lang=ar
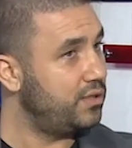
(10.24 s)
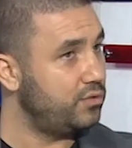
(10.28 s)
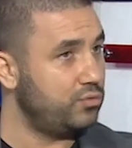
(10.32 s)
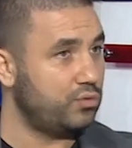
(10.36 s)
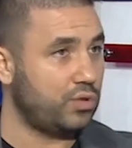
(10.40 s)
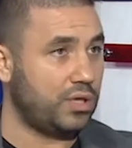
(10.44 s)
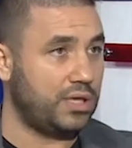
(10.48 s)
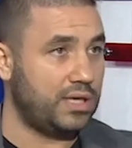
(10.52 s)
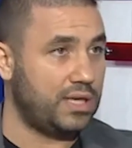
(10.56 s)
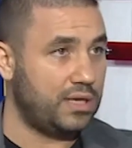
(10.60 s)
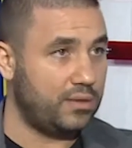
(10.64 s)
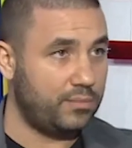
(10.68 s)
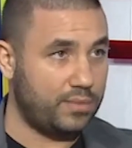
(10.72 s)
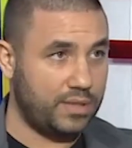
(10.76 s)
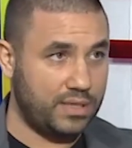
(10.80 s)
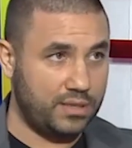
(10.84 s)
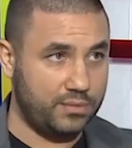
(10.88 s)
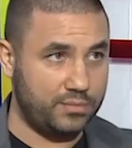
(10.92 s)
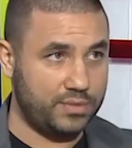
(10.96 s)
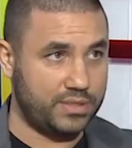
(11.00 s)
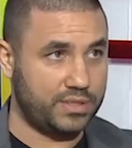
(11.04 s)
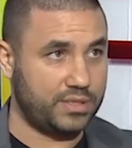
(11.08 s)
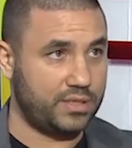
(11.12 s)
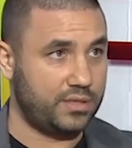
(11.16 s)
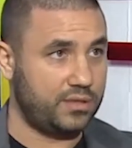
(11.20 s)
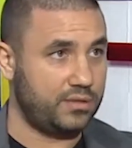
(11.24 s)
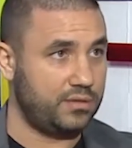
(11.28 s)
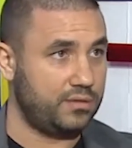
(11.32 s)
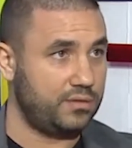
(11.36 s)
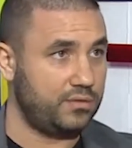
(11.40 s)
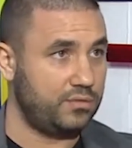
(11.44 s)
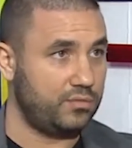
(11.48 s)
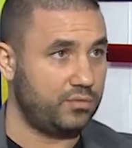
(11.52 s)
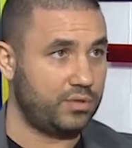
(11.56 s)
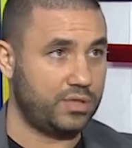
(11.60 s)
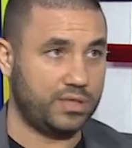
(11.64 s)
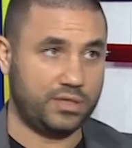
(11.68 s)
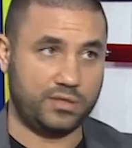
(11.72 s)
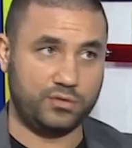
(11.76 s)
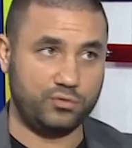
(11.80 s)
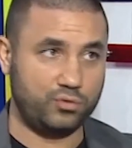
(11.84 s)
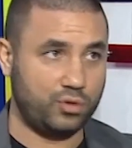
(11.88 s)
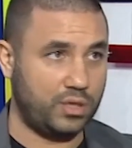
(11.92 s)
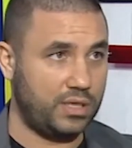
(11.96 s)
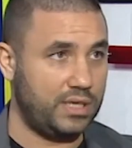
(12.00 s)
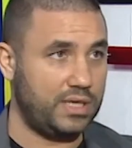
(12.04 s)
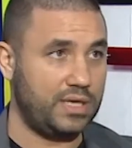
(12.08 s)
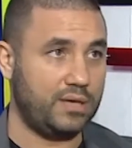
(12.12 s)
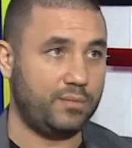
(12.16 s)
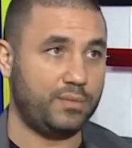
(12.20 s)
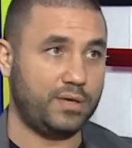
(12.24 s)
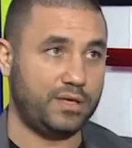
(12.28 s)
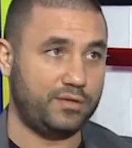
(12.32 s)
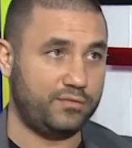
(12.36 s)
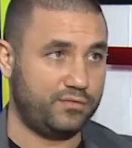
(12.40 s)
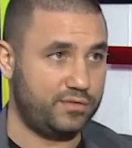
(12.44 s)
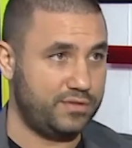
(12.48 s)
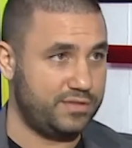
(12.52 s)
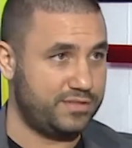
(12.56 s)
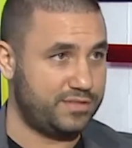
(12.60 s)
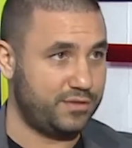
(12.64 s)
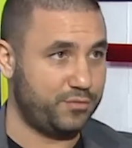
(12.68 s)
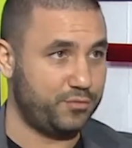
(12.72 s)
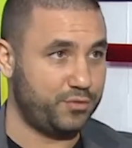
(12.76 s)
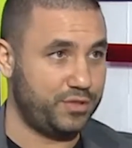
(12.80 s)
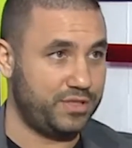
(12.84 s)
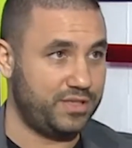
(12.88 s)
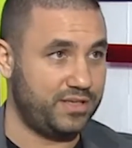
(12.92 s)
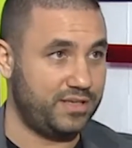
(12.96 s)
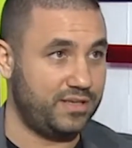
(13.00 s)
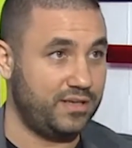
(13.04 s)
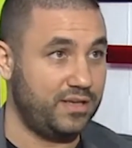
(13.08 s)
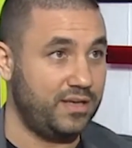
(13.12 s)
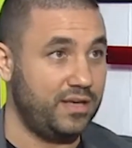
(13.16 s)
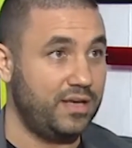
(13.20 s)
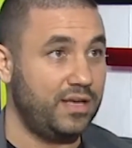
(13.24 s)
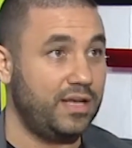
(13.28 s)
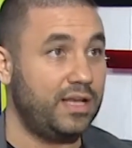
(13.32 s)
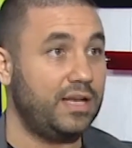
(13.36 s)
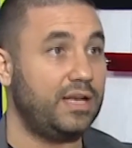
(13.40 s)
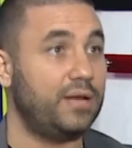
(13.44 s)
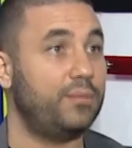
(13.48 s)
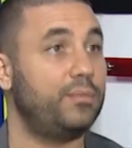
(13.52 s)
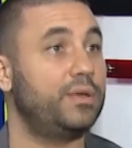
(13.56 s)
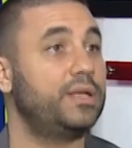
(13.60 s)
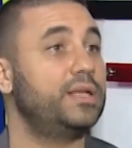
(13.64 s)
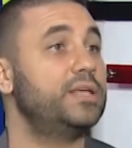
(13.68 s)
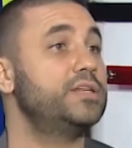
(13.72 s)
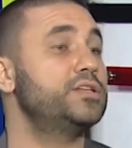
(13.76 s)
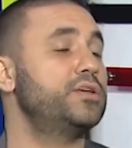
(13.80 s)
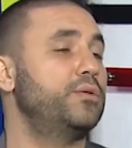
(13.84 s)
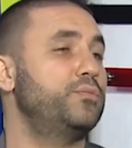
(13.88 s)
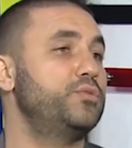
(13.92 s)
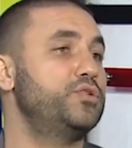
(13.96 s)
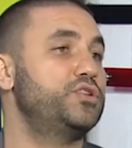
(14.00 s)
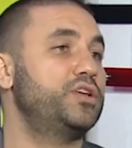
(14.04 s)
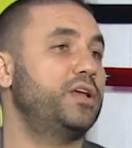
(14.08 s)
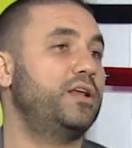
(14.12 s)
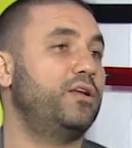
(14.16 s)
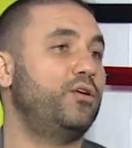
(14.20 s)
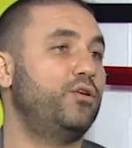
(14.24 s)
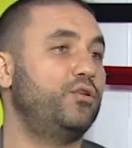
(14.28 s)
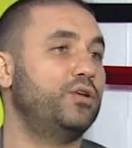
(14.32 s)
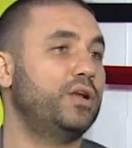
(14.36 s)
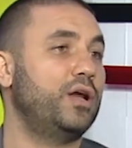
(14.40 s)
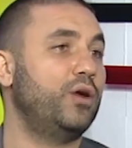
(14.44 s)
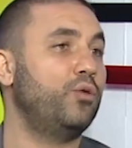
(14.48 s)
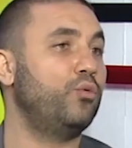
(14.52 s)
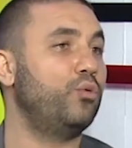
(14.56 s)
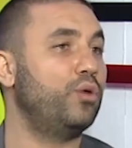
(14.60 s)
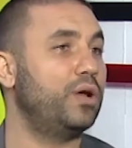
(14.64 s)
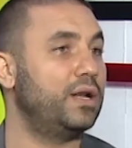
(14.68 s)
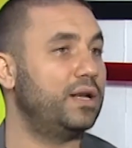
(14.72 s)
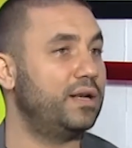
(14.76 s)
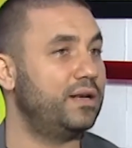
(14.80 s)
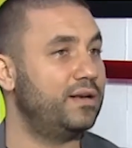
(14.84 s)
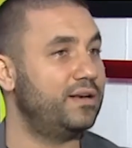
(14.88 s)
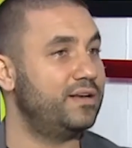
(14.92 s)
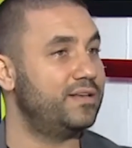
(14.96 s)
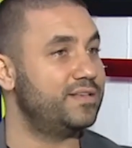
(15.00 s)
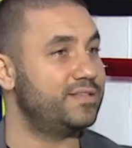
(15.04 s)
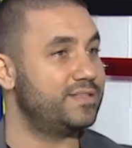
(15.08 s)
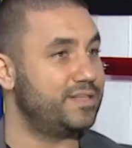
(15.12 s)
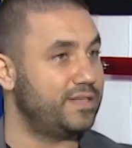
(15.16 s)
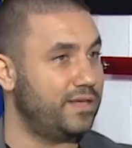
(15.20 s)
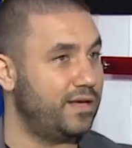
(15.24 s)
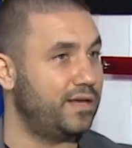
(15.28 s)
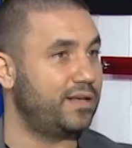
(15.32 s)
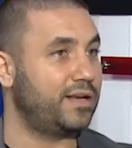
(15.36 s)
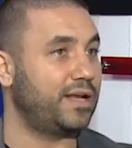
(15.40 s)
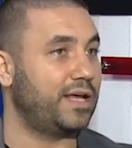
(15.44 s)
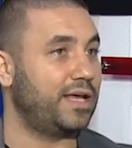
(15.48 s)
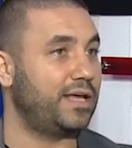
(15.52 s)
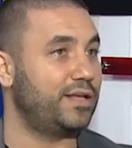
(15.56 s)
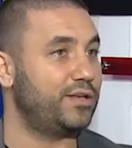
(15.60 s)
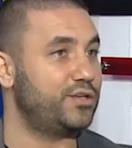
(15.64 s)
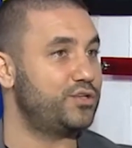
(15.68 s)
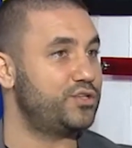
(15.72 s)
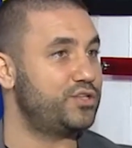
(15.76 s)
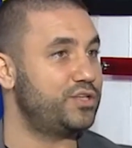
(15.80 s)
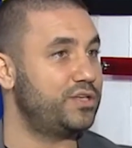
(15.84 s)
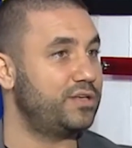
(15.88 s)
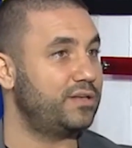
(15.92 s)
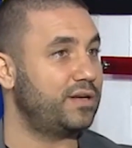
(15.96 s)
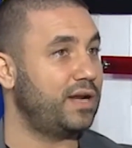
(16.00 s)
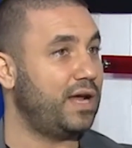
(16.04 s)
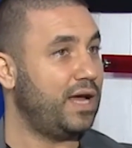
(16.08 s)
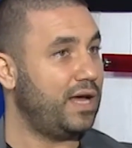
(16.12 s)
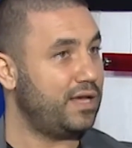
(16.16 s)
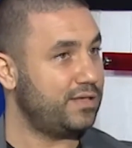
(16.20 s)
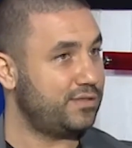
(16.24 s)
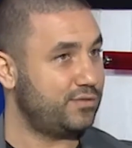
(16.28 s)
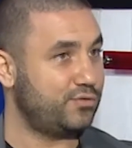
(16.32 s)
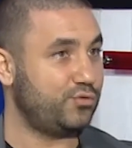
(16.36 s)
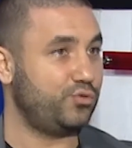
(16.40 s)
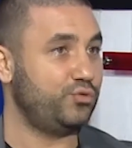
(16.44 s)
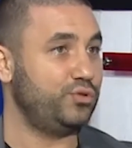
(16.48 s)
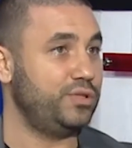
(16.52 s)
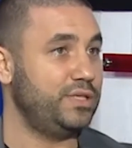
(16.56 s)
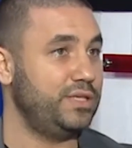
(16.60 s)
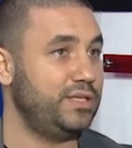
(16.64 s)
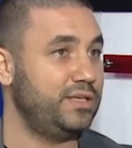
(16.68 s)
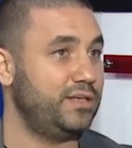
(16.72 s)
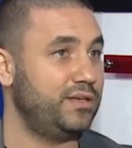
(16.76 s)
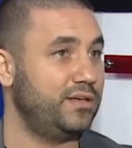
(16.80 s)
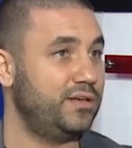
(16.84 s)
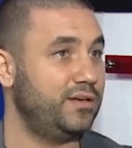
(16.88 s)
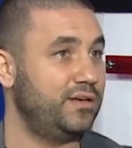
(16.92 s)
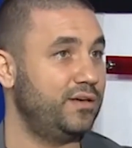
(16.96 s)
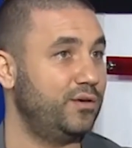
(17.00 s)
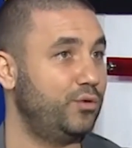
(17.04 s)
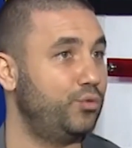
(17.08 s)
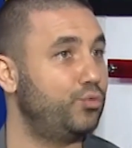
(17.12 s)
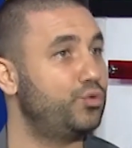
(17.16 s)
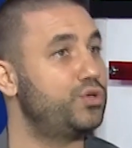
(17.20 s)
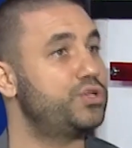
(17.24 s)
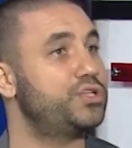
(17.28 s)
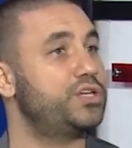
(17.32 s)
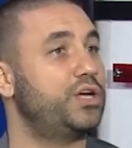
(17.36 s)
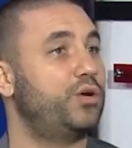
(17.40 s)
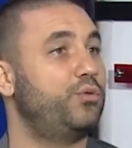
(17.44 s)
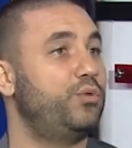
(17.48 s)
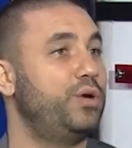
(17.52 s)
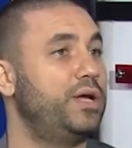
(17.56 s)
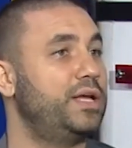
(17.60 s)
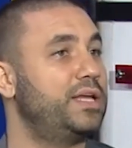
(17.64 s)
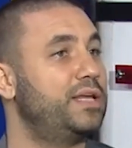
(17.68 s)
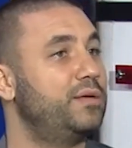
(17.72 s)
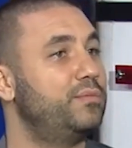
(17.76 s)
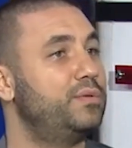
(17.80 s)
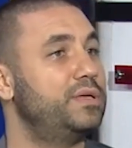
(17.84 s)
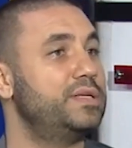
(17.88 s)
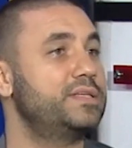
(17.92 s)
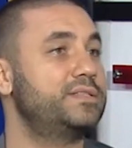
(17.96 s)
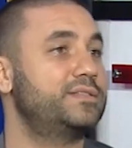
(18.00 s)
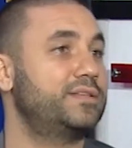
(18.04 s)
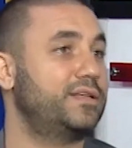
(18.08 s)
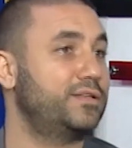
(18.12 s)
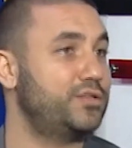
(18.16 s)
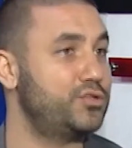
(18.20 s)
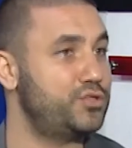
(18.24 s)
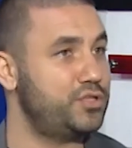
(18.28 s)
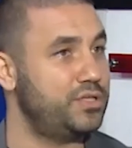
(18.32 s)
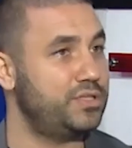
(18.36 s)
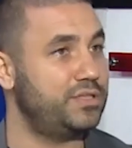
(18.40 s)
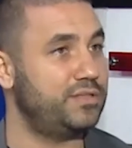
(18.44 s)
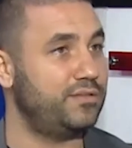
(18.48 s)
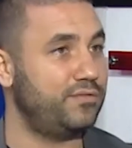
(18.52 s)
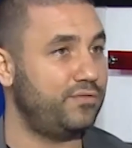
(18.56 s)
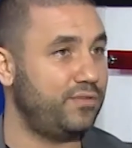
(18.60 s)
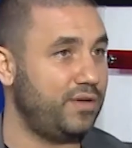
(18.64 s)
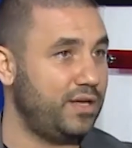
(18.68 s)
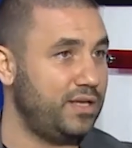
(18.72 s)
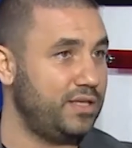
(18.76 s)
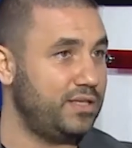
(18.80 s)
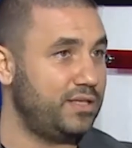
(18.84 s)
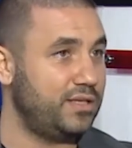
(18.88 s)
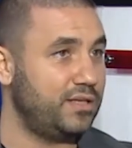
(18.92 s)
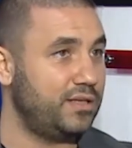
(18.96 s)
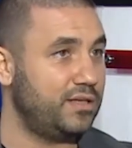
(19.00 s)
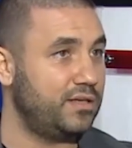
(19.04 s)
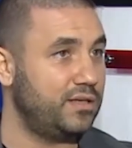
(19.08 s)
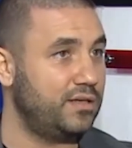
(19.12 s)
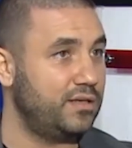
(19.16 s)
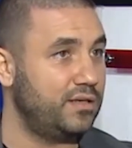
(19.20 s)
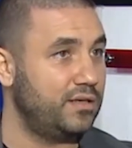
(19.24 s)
عنده علاقه مع الامريكان كان عنده علاقه مع الفرنسويه لما اجى ميشيل عون اول زياره خارجيه راح على السعوديه ورجع وحكي بالاستراتيجيه الدفاعيه